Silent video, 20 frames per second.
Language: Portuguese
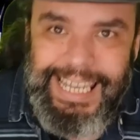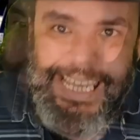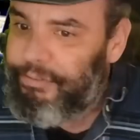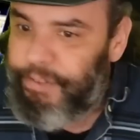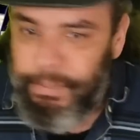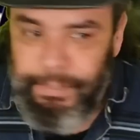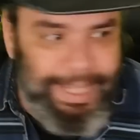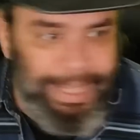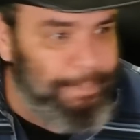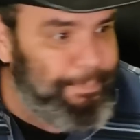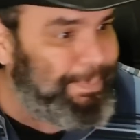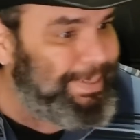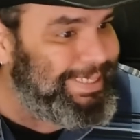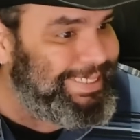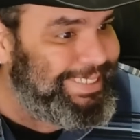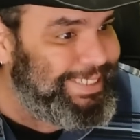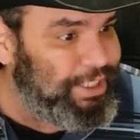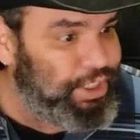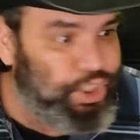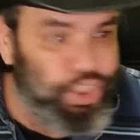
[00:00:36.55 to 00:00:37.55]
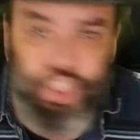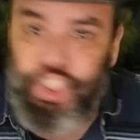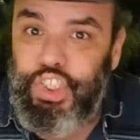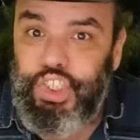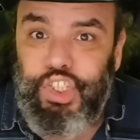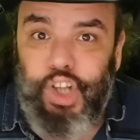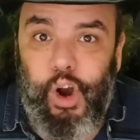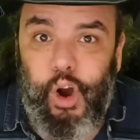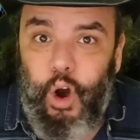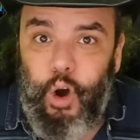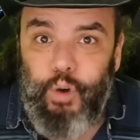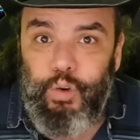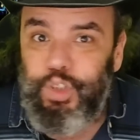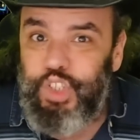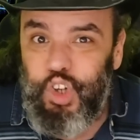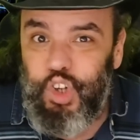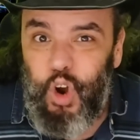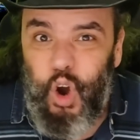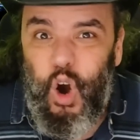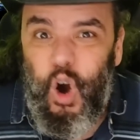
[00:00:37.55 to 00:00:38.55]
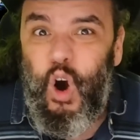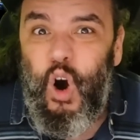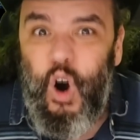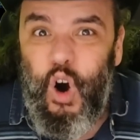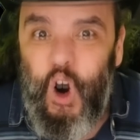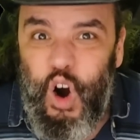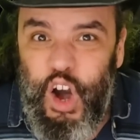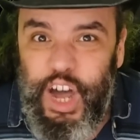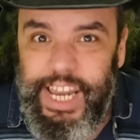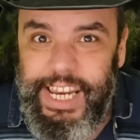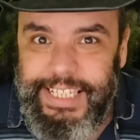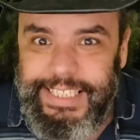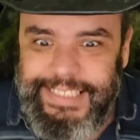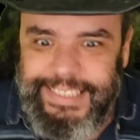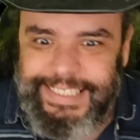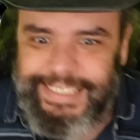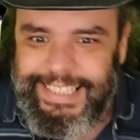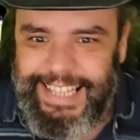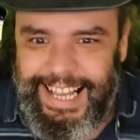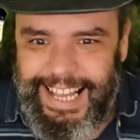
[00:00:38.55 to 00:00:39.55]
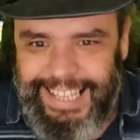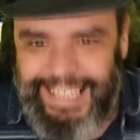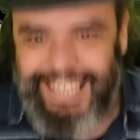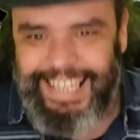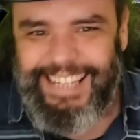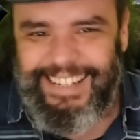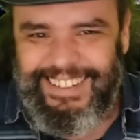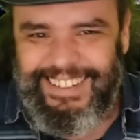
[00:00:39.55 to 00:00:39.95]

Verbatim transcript: Vamos lá para esse show de horrores que tá aqui.